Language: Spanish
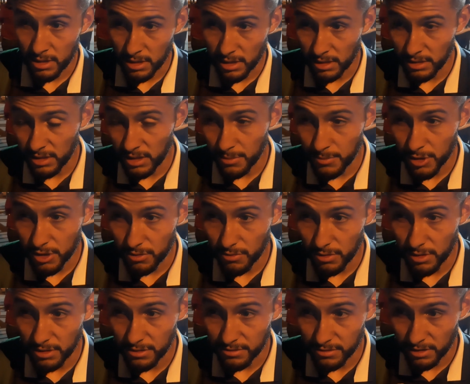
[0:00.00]
Y el día
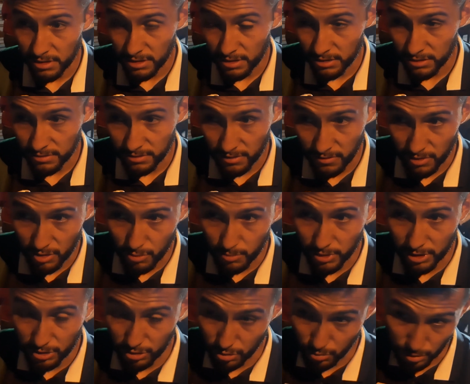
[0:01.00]
miércoles se viene un
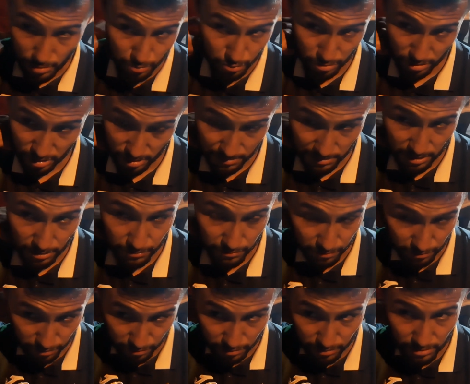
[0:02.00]
partido muy importante para
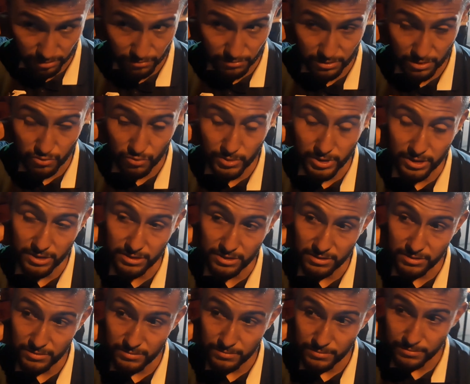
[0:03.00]
nosotros donde tenemos que sumar a tres.